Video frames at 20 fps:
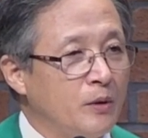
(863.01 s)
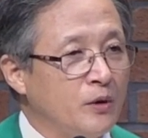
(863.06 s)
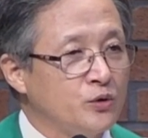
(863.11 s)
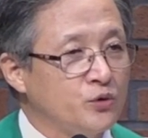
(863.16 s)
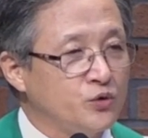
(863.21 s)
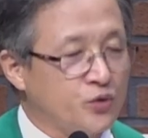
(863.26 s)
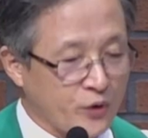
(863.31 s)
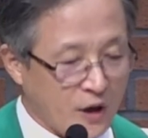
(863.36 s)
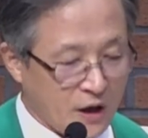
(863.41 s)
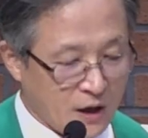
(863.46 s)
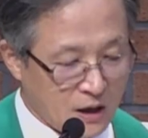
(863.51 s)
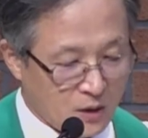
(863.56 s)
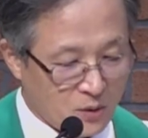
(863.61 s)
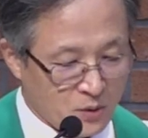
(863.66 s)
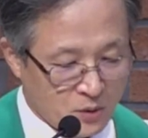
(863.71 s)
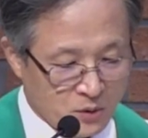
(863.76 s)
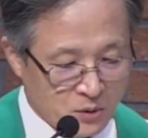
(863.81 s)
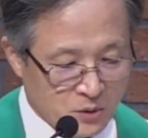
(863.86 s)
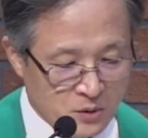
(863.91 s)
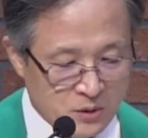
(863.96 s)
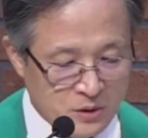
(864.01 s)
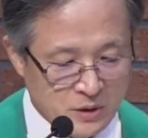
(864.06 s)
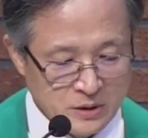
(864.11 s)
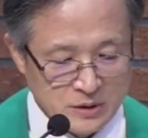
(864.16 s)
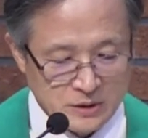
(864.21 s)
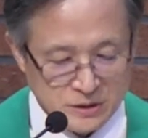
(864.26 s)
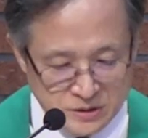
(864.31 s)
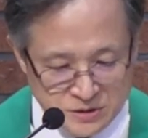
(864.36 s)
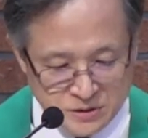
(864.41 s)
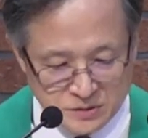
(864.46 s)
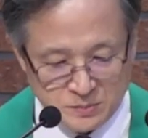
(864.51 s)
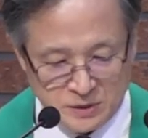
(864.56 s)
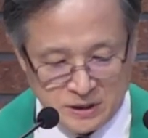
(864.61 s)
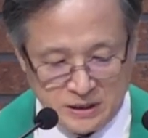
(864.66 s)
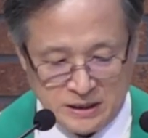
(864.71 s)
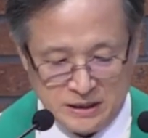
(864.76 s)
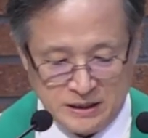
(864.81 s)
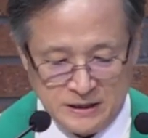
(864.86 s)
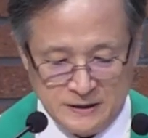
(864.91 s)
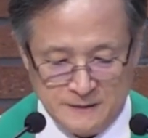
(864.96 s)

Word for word: 수레하고 있습니다.